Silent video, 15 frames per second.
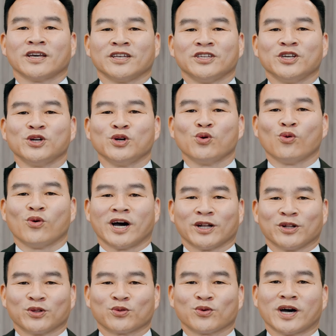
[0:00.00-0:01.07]
nhưng
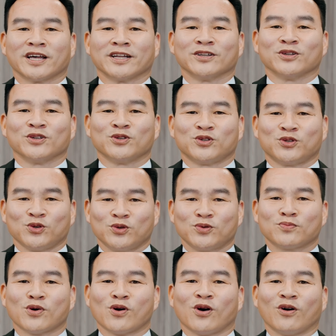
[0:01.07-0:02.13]
hoàn toàn chút
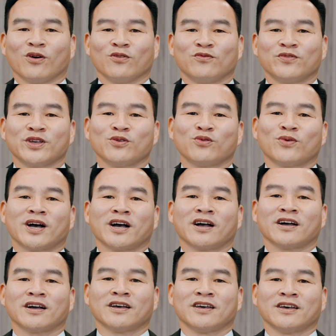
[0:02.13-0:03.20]
bỏ vinh
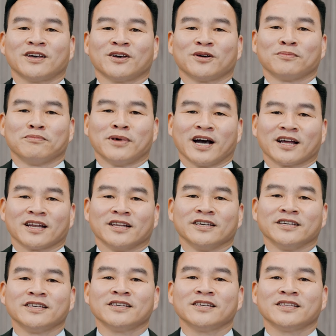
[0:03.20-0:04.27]
quang, mặc
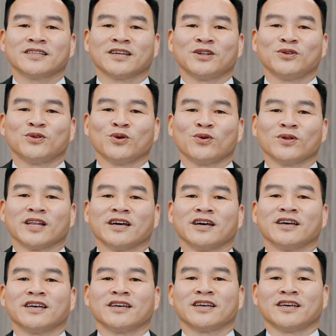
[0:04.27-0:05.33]
lấy thân nô
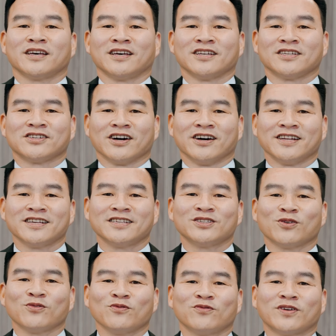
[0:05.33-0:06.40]
lệ, trở nên
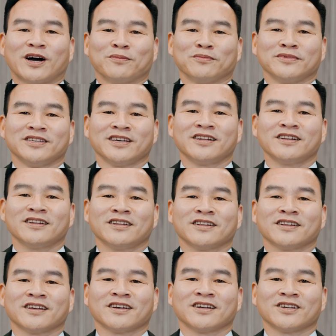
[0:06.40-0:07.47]
giống phàm nhân,
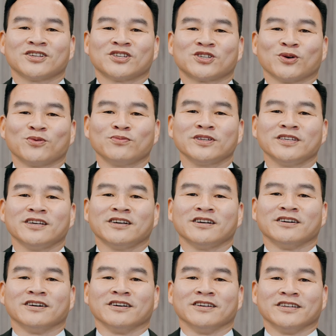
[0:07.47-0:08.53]
sống như
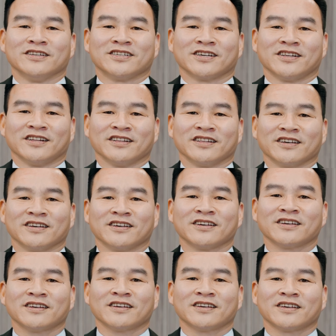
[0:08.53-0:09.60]
người trần
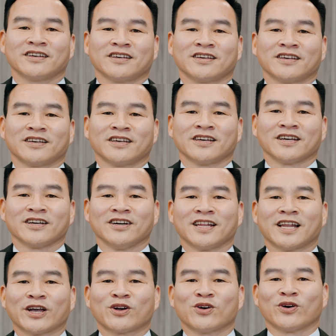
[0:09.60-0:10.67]
thế. Người
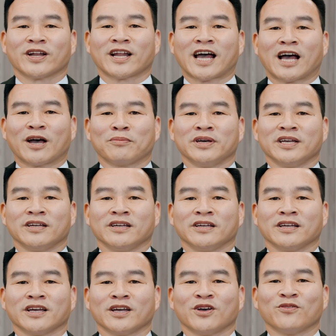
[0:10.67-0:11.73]
lại còn hạ mình,
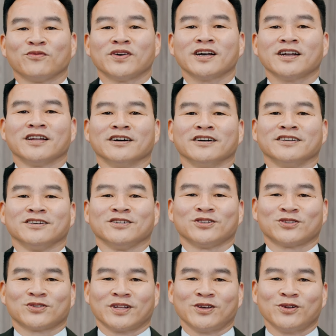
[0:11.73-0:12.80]
vâng lời
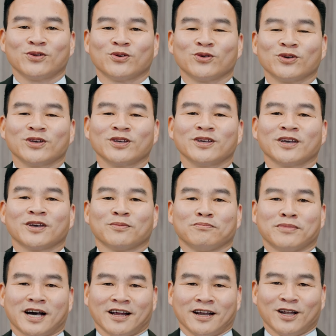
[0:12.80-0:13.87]
cho đến nỗi
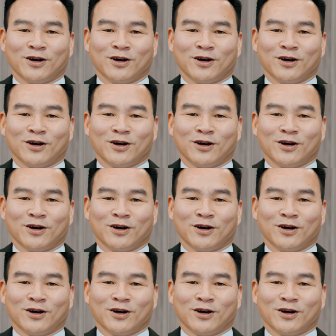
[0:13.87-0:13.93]
bằng